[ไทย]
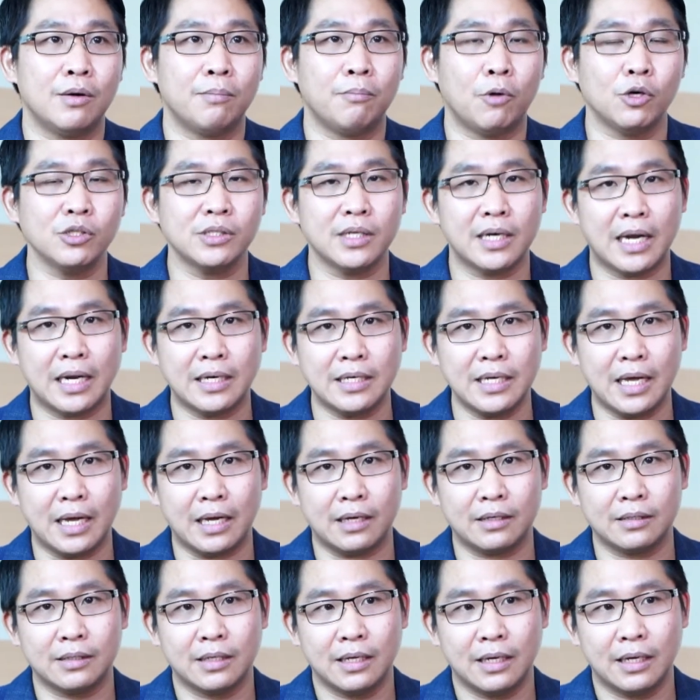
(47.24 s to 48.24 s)
เพราะฉะนั้นเนี่ย
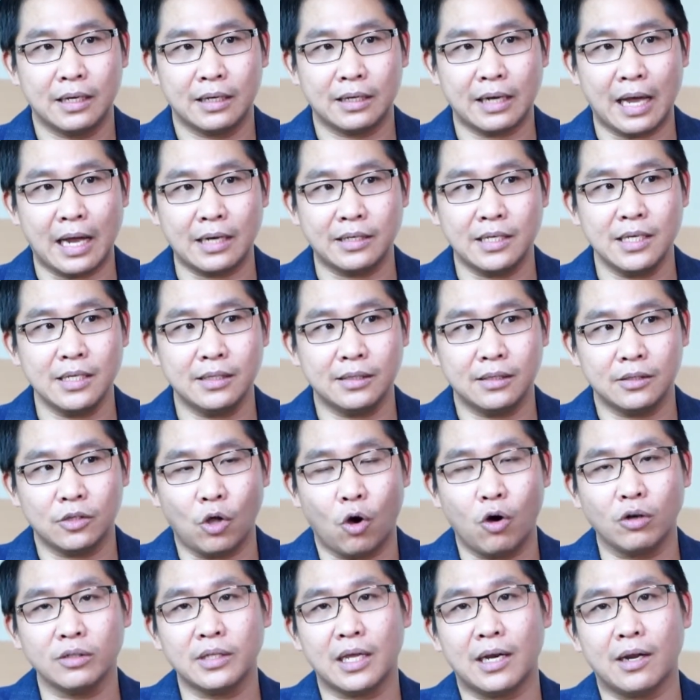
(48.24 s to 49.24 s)
การที่
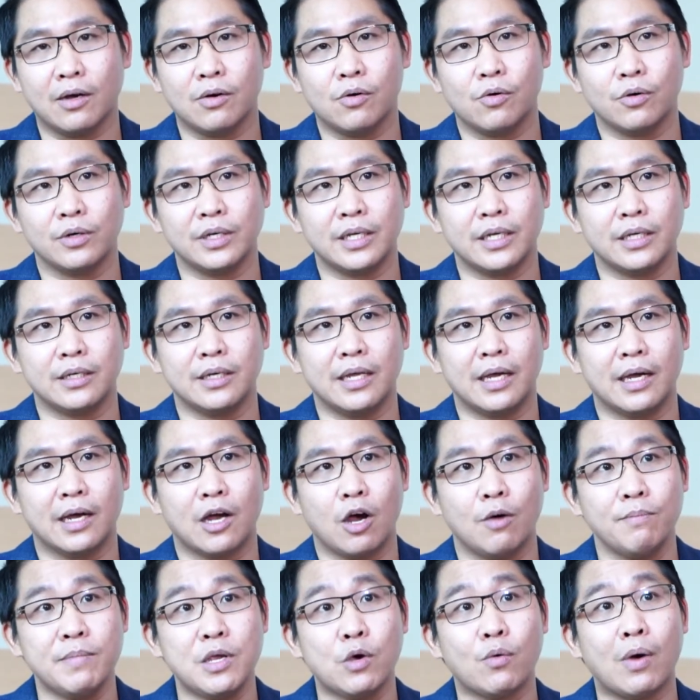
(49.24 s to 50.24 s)
น้องแต่ละคนเองเนี่ย
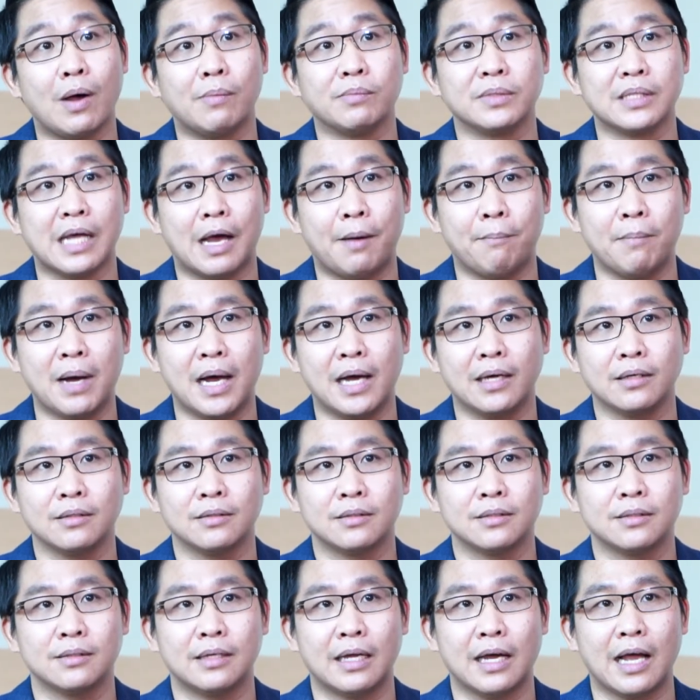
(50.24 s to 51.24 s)
เขามีความสามารถ
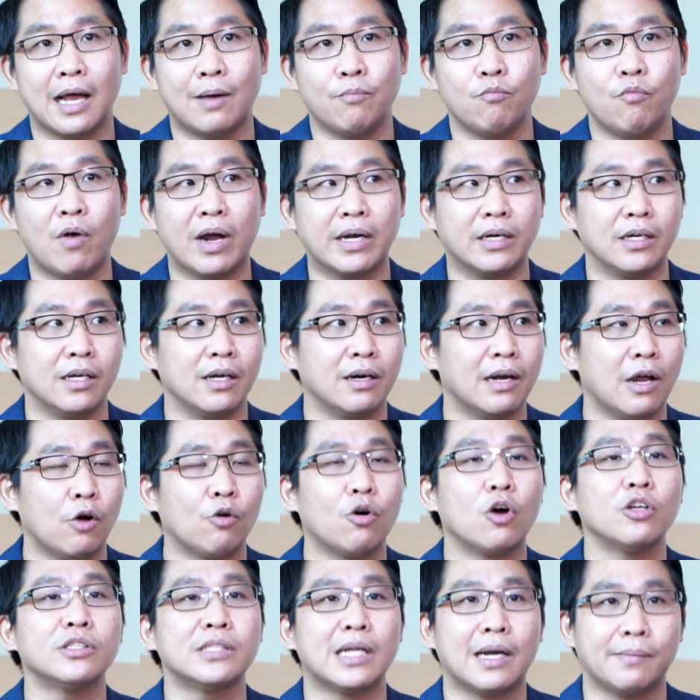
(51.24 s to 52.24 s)
นะครับวันหนึ่งเรา
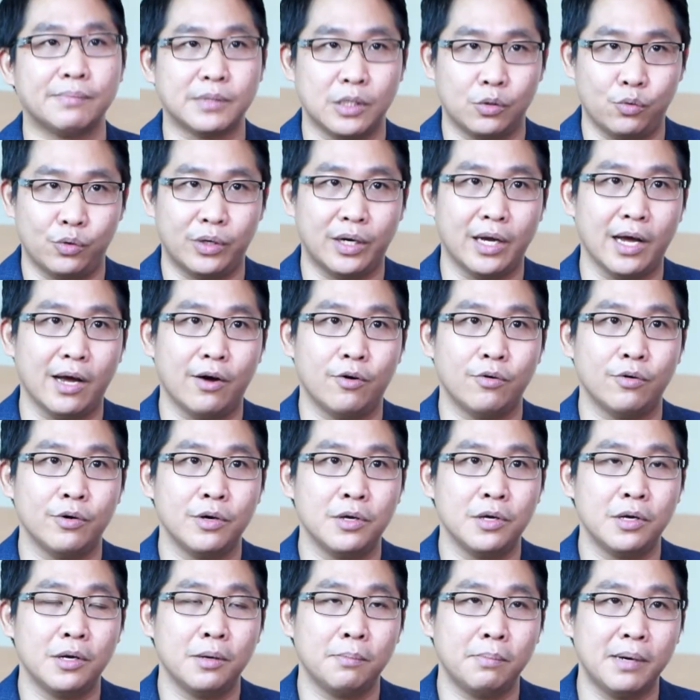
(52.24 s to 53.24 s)
ก็สนับสนุนเขา
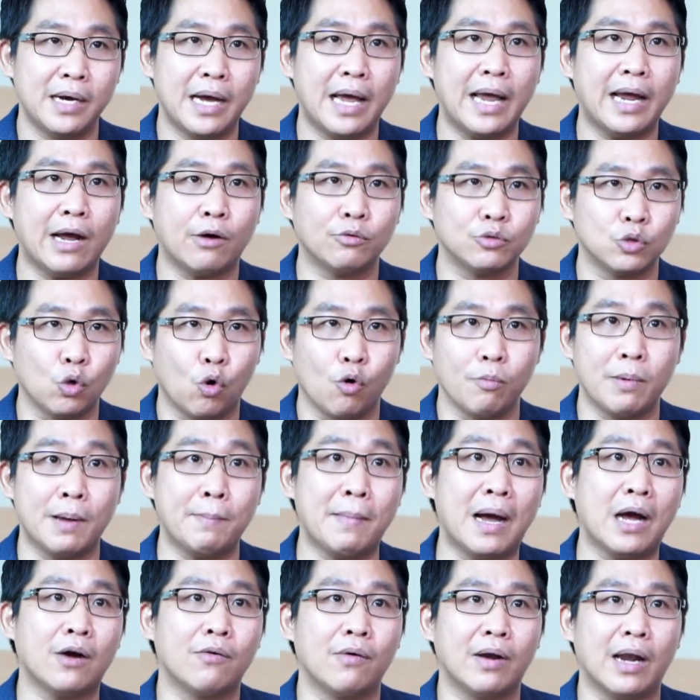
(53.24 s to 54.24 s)
เพื่อให้เขาโตไป
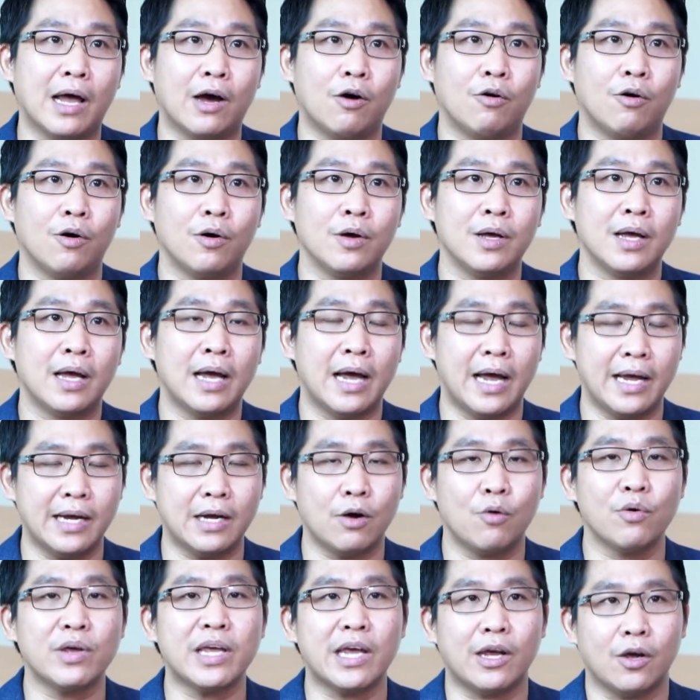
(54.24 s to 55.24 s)
มากกว่าเรา ให้
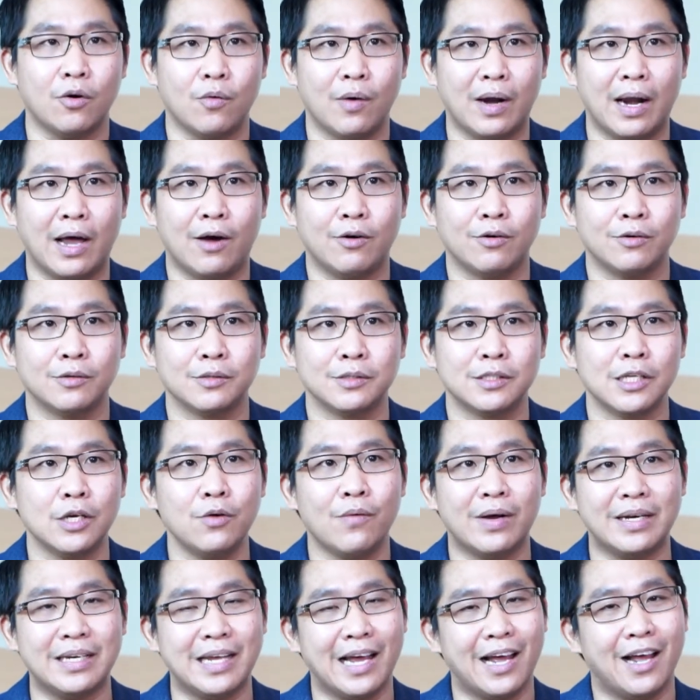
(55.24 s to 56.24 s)
เขาเก่งกว่าเรา ซึ่ง
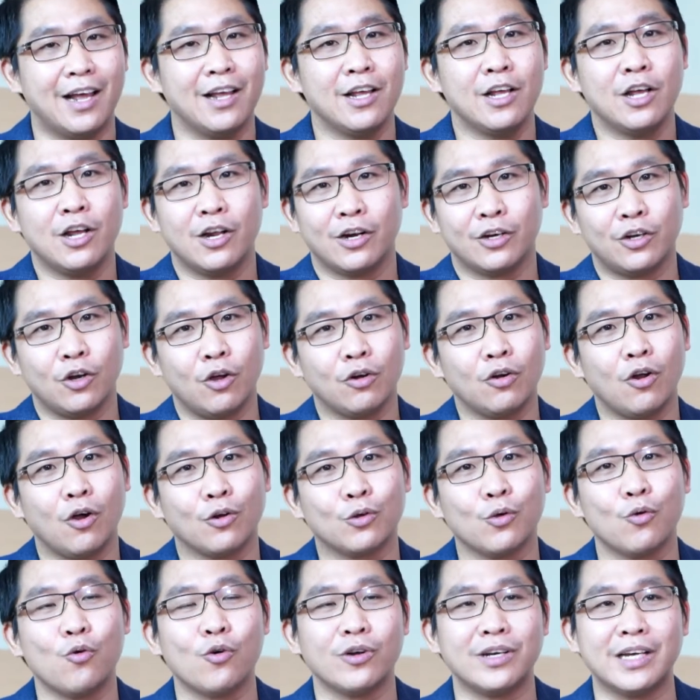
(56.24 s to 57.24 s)
วันนี้น้อ
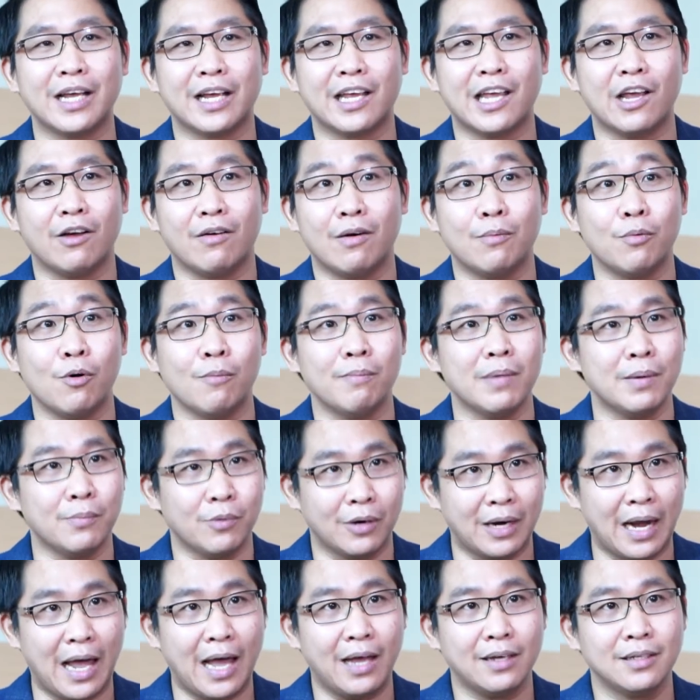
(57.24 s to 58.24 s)
งๆทุกคนเนี่ยเก่งกว่าผมไปห
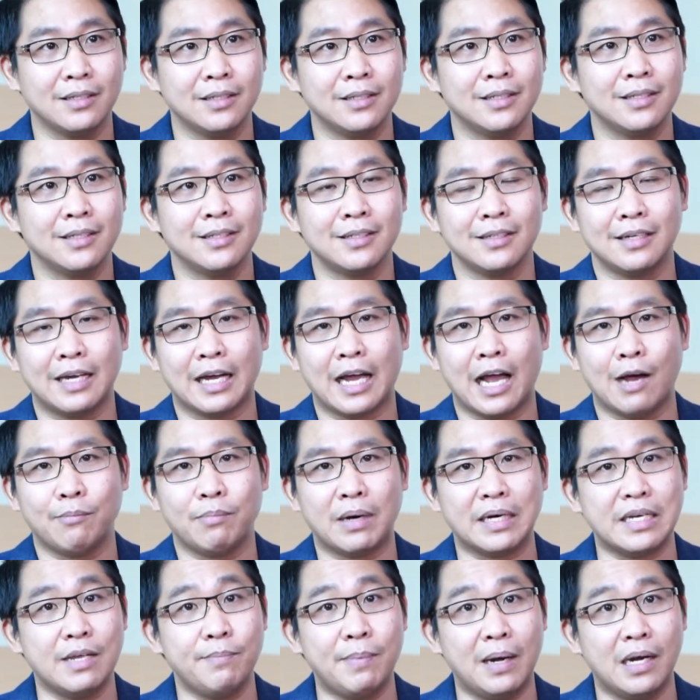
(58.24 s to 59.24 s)
มดแล้วนะครับ
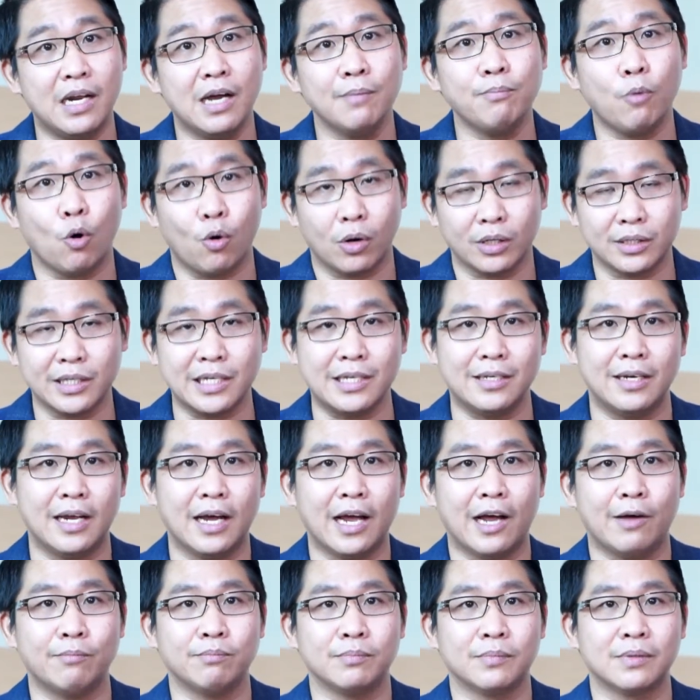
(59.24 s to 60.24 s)
อันนี้เป็นเรื่องปกติ
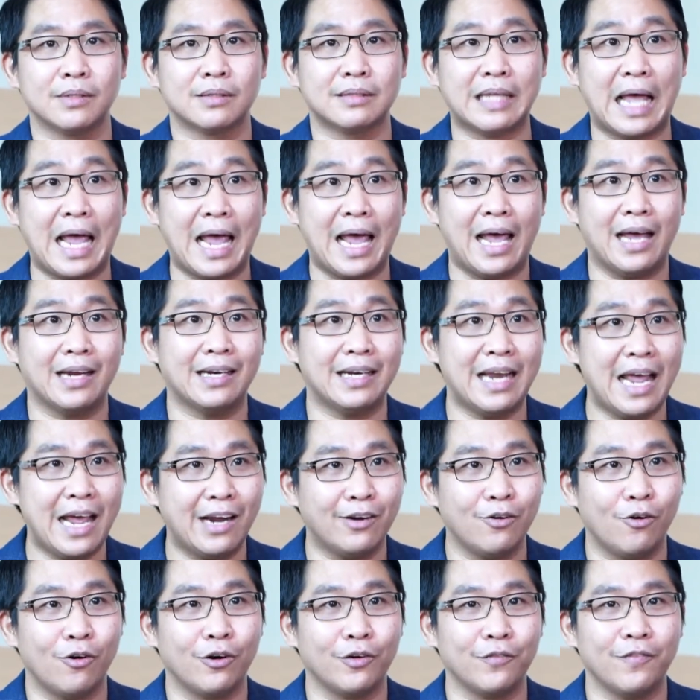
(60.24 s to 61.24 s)
นะครับ แต่แน่
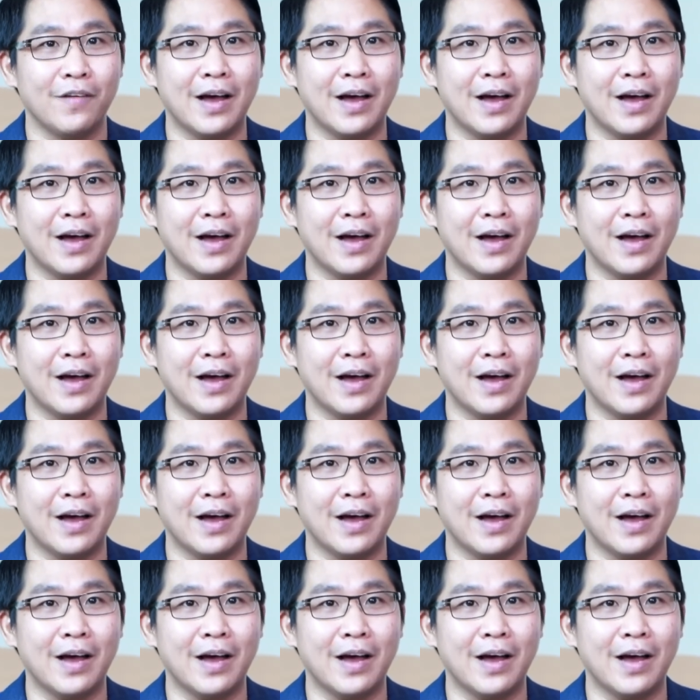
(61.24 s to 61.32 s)
นอน